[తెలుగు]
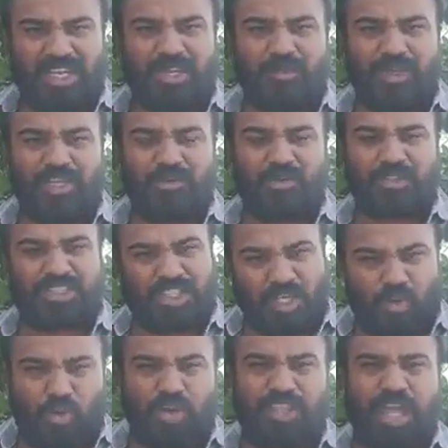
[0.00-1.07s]
ఏంటి మీరు
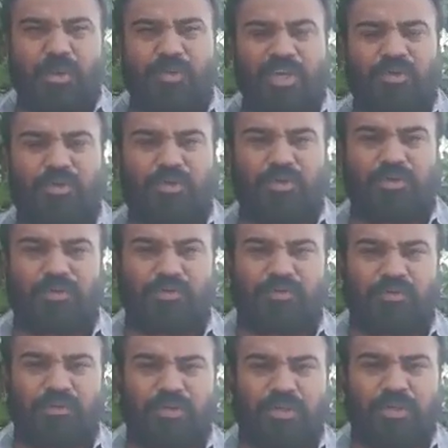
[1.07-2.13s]
సిగ్గుందా మీకు
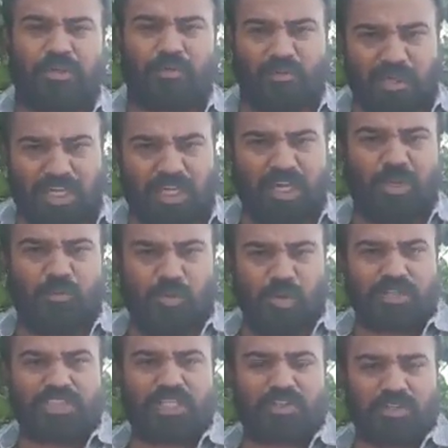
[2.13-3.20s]
బిడ్డల
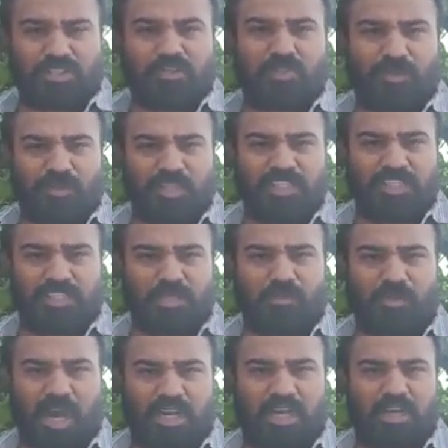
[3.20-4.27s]
భవిష్యత్తుకు సంబంధించిన
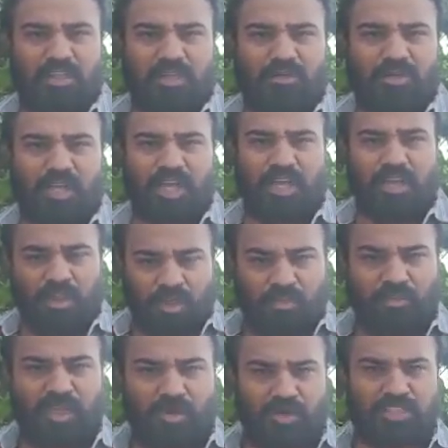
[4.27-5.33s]
మాట్లాడుతూ ఉంటే
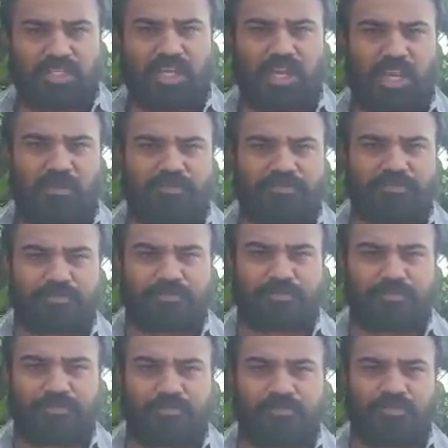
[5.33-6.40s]
మీరు వస్తారా
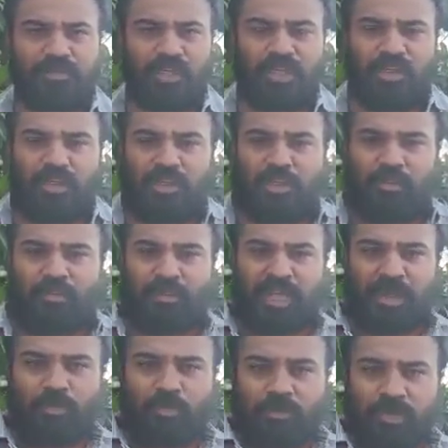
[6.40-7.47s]

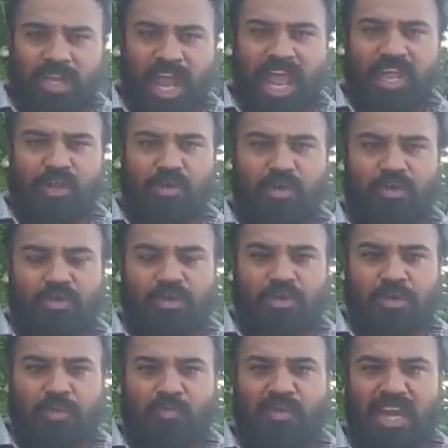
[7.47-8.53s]
మీ నాయకుడు
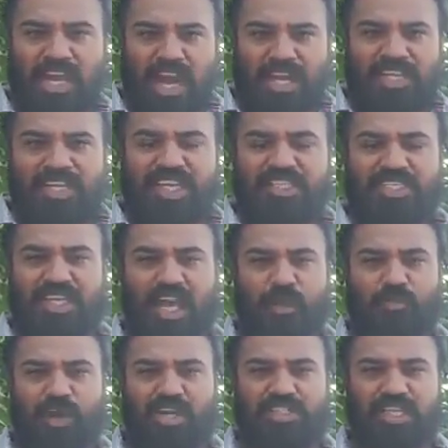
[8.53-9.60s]
మెగా డిఎస్
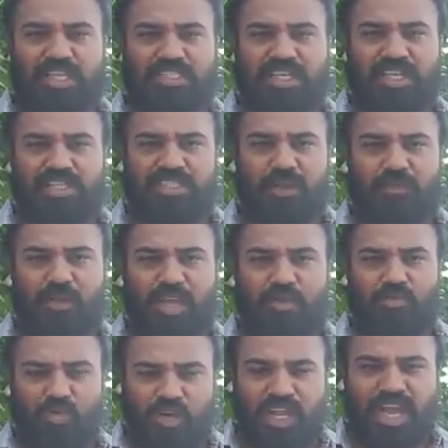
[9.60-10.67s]
ఏర్పాటు చేస్తానని చెప్పి
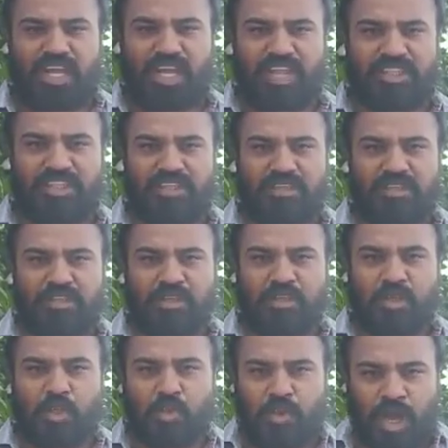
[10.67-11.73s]
మూడేళ్ళు అయింది
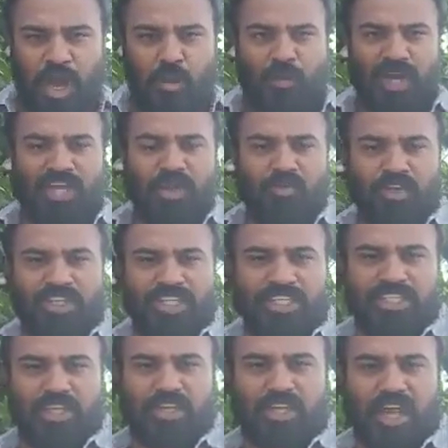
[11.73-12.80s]
ఆ పక్కేమో
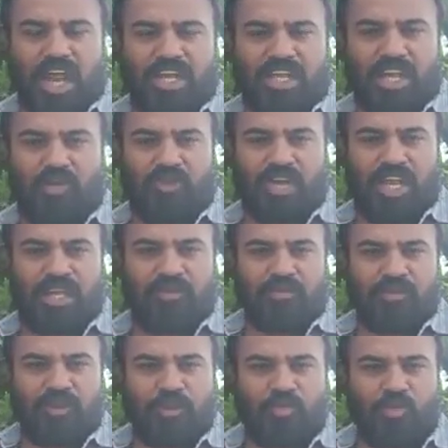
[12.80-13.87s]
టీచర్లు ఖాళీగా ఉన్నాయి